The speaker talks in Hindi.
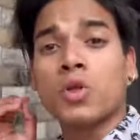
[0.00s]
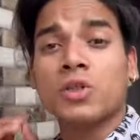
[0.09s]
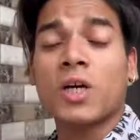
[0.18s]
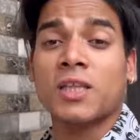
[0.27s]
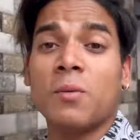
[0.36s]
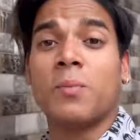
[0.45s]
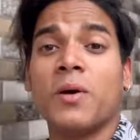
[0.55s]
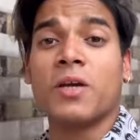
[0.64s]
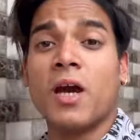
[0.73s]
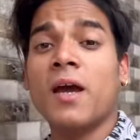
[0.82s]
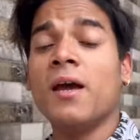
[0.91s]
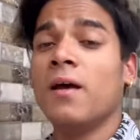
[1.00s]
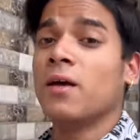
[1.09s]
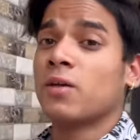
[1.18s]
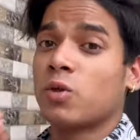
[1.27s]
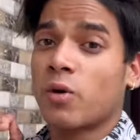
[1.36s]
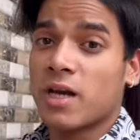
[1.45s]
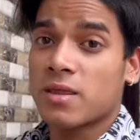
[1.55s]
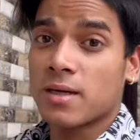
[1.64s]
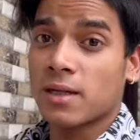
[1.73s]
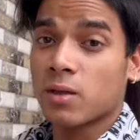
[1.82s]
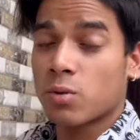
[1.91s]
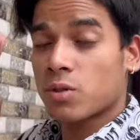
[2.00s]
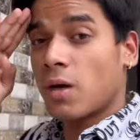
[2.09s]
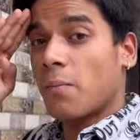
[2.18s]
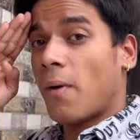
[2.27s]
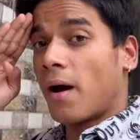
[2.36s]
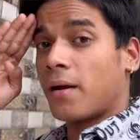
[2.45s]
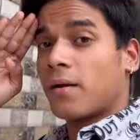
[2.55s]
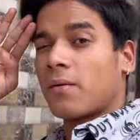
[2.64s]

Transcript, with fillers: ही ज़्यादा बढ़िया है तो गाइस निकलता सीधा बाहर